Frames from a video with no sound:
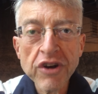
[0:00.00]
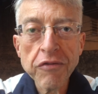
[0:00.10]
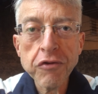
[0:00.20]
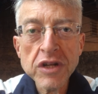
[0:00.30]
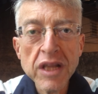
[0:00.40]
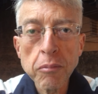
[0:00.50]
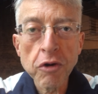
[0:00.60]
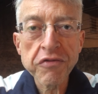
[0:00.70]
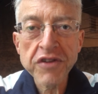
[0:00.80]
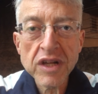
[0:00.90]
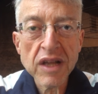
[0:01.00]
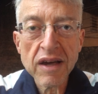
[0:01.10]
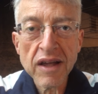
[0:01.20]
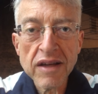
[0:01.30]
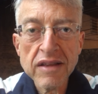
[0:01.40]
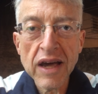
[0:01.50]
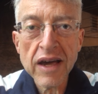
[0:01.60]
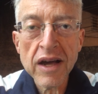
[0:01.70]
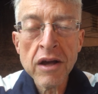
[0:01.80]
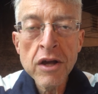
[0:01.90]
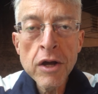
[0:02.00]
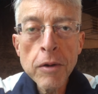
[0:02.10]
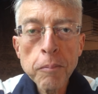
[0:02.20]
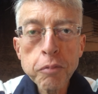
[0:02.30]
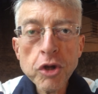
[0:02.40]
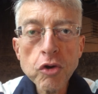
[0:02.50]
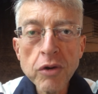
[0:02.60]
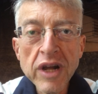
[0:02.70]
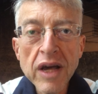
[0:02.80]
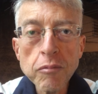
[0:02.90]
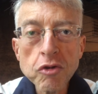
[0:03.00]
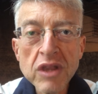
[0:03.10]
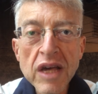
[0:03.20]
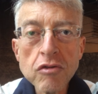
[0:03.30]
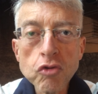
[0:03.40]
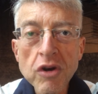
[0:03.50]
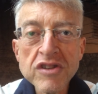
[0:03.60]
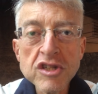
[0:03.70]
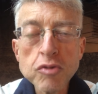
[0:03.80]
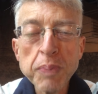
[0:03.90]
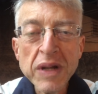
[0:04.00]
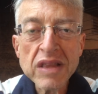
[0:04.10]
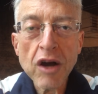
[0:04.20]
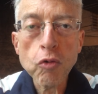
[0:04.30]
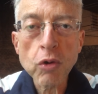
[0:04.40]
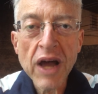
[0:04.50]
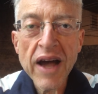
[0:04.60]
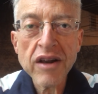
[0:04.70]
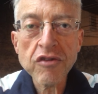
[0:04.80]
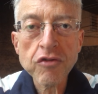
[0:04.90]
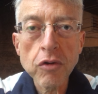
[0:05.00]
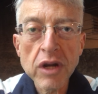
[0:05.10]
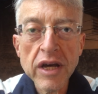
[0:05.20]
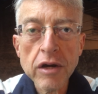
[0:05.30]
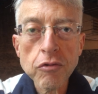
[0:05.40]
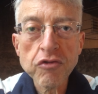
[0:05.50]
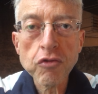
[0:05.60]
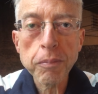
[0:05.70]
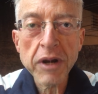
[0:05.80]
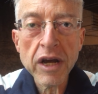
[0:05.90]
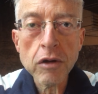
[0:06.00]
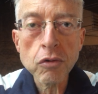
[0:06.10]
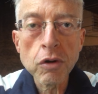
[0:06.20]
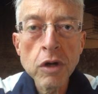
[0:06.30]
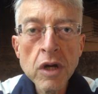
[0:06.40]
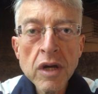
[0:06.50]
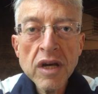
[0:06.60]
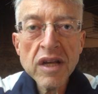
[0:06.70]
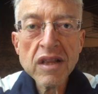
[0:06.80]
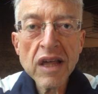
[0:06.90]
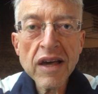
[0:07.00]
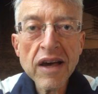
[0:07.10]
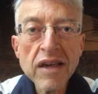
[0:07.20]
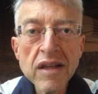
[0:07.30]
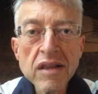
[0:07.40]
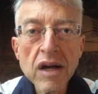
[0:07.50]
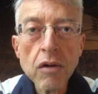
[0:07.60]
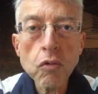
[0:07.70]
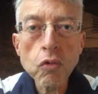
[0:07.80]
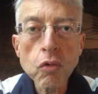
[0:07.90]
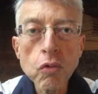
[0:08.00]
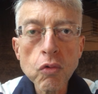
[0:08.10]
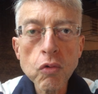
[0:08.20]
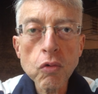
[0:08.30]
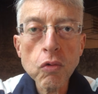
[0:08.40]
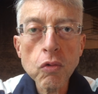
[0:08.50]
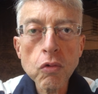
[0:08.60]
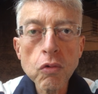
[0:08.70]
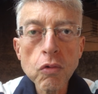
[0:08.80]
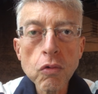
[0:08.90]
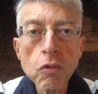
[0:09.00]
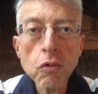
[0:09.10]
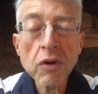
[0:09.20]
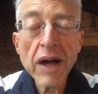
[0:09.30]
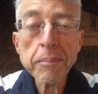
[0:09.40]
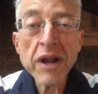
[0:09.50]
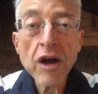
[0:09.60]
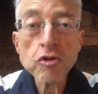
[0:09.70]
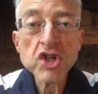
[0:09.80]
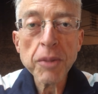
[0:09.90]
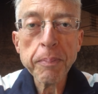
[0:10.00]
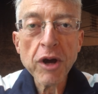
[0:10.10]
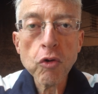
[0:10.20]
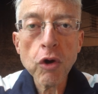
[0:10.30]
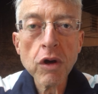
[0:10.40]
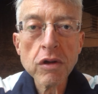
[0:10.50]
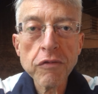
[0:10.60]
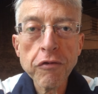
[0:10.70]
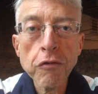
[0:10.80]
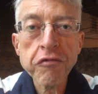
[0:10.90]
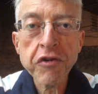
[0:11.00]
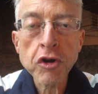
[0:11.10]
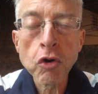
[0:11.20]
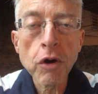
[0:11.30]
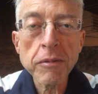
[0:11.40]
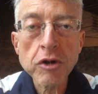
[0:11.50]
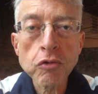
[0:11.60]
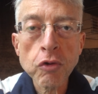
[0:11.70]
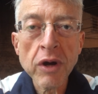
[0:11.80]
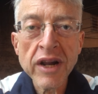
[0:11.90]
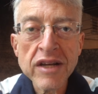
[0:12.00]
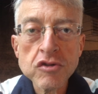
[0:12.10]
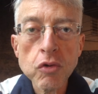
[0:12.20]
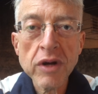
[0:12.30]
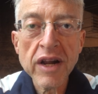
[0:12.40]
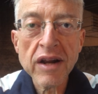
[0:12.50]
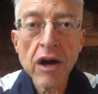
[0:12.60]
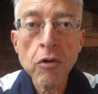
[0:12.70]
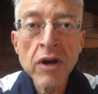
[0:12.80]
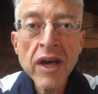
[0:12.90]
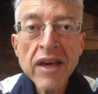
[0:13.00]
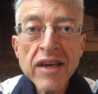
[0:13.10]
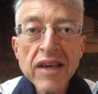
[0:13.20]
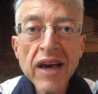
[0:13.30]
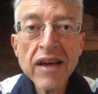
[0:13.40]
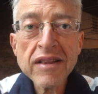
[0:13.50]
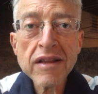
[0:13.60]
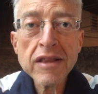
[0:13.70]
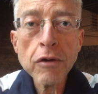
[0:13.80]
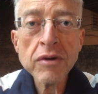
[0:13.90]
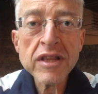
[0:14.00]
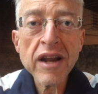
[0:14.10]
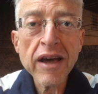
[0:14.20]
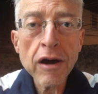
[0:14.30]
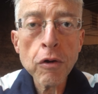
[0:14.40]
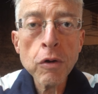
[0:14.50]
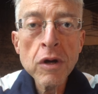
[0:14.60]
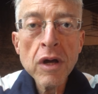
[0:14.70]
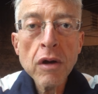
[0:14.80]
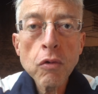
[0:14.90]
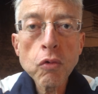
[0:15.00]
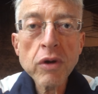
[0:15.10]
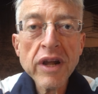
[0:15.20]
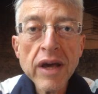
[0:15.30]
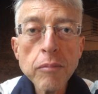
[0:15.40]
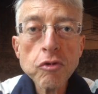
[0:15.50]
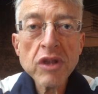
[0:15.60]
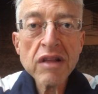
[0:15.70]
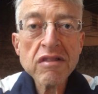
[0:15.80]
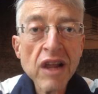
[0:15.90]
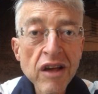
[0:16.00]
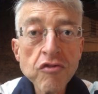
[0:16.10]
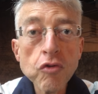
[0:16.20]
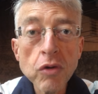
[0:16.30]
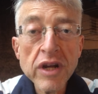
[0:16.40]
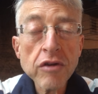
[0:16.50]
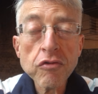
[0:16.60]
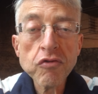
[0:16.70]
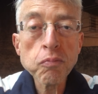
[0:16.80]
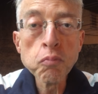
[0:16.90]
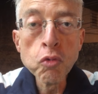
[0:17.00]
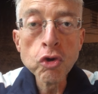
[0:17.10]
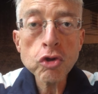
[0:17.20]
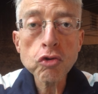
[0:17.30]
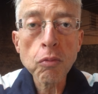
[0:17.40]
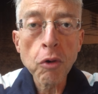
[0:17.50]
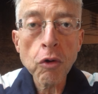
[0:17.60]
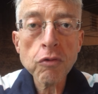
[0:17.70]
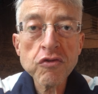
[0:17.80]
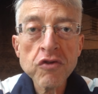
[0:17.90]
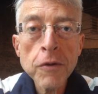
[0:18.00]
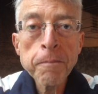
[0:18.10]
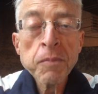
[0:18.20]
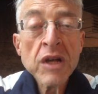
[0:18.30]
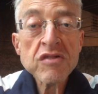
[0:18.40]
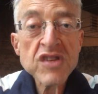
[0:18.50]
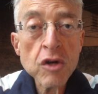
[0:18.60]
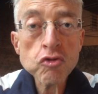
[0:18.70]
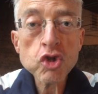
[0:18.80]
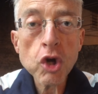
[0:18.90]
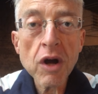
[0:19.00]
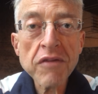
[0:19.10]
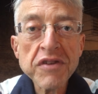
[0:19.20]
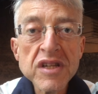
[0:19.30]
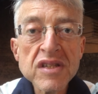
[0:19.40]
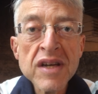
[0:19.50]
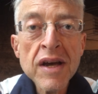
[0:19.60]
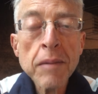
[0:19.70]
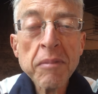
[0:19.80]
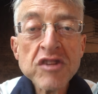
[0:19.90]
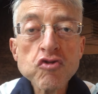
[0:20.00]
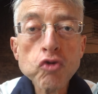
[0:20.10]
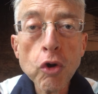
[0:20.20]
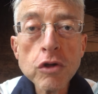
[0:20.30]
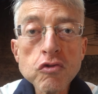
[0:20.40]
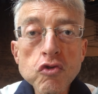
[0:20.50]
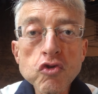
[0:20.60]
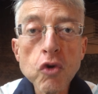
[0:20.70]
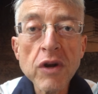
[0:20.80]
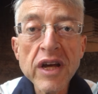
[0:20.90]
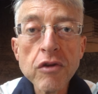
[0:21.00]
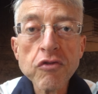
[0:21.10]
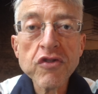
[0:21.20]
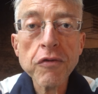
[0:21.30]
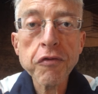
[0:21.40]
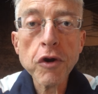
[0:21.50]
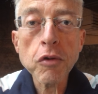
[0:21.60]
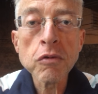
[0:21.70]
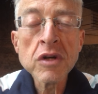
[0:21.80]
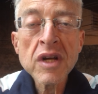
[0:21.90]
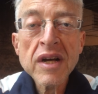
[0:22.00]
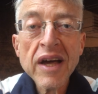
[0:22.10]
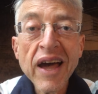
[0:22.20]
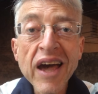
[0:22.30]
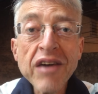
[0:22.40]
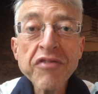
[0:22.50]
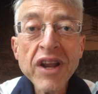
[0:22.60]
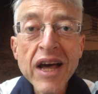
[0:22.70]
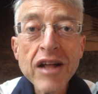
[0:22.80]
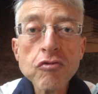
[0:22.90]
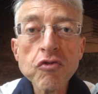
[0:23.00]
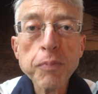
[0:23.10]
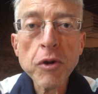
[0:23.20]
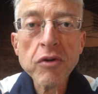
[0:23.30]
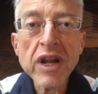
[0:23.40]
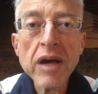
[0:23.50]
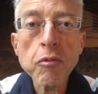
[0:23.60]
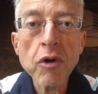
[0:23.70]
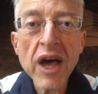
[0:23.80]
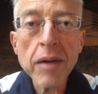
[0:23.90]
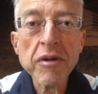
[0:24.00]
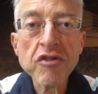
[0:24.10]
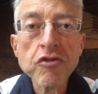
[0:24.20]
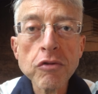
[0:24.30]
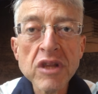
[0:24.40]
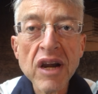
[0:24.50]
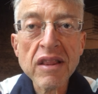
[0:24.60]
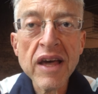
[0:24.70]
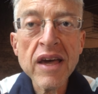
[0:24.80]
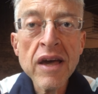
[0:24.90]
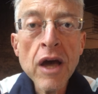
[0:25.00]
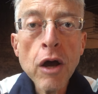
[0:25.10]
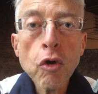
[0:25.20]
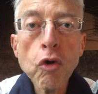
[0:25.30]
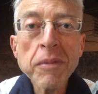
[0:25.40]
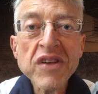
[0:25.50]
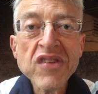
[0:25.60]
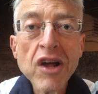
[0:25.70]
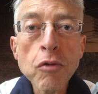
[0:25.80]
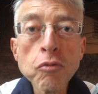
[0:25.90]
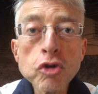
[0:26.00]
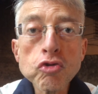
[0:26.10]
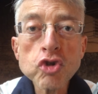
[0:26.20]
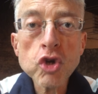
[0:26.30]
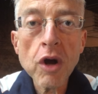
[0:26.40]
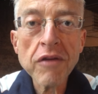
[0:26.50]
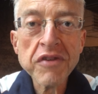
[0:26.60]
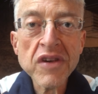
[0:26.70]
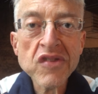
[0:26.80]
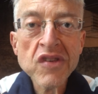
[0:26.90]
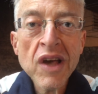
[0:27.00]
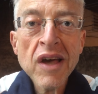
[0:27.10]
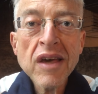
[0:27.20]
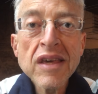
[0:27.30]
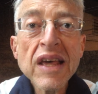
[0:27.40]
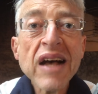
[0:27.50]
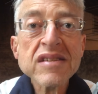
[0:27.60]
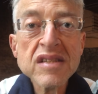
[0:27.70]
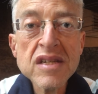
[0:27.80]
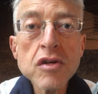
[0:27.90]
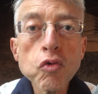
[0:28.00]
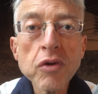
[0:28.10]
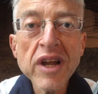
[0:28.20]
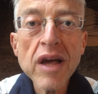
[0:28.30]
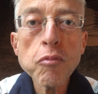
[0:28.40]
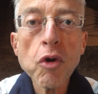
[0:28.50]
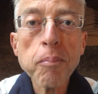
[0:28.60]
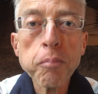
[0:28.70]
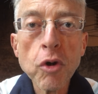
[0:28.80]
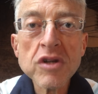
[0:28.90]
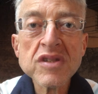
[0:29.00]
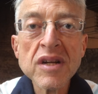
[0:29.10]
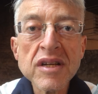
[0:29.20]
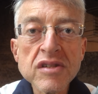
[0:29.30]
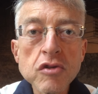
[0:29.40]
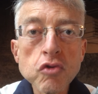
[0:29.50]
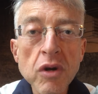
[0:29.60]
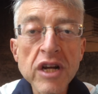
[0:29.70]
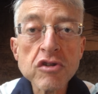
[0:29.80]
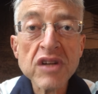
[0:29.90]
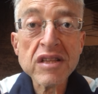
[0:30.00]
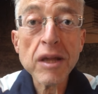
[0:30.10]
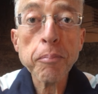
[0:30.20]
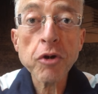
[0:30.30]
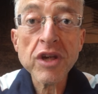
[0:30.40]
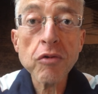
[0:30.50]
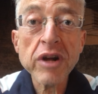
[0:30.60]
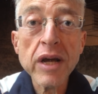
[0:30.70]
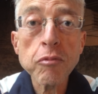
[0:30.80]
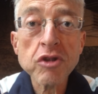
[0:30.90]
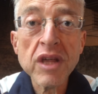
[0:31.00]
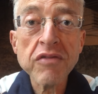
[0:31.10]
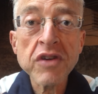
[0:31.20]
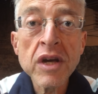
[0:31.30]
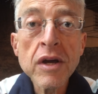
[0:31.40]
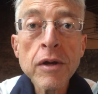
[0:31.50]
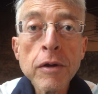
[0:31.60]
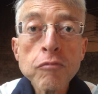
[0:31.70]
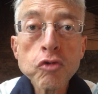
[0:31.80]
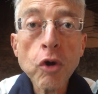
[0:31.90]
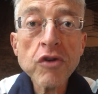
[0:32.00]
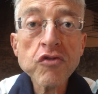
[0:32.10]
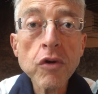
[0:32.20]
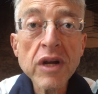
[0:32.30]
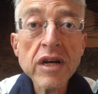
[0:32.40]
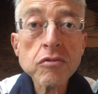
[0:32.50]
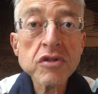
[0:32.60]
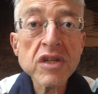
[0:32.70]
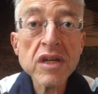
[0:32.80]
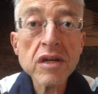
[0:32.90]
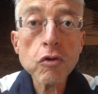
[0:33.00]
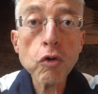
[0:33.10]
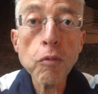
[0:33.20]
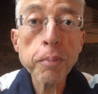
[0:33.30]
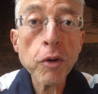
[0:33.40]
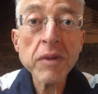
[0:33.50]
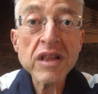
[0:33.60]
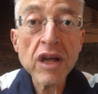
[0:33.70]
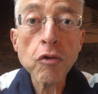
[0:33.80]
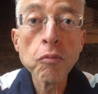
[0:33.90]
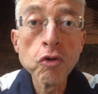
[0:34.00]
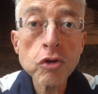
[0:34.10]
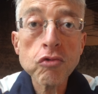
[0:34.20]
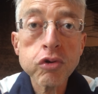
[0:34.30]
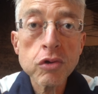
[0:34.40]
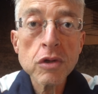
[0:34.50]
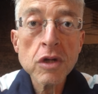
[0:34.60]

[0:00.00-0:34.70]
já foi demovida, aquela ideia, porque o Grêmio tem dois espetaculares goleiros, o Breno e tem ainda o, o, o, o Gabriel Chapecó, que foi um fenômeno no Clássico Grenal, e ainda tem o Andriel. O Grêmio tem três goleiros muito bons, são jovens, mas todos os goleiros que foram eh, revelados pelo Grêmio, Emerson, Derlei, começaram muito jovens. E assim o Grêmio aposta nesses goleiros, até porque o Grêmio teve dois goleiros que comprometeram muito,